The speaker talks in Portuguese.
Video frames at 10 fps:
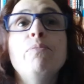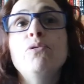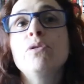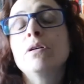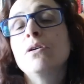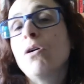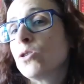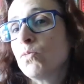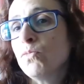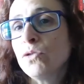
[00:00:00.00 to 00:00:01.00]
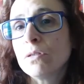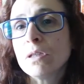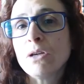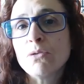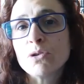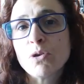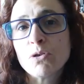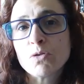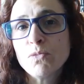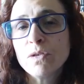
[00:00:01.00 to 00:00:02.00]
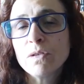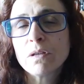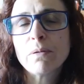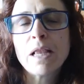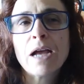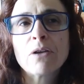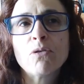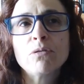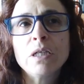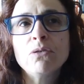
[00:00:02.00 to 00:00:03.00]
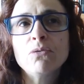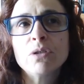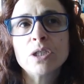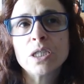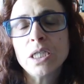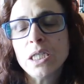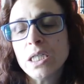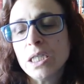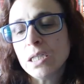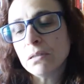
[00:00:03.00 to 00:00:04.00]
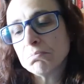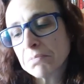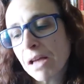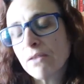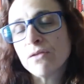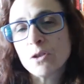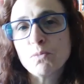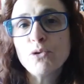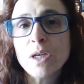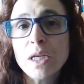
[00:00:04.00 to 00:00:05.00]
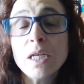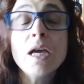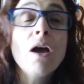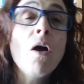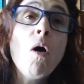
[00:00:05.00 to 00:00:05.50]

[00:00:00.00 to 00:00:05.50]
porque gosto muito de línguas, gosto muito de trabalhar com línguas e talvez por aí,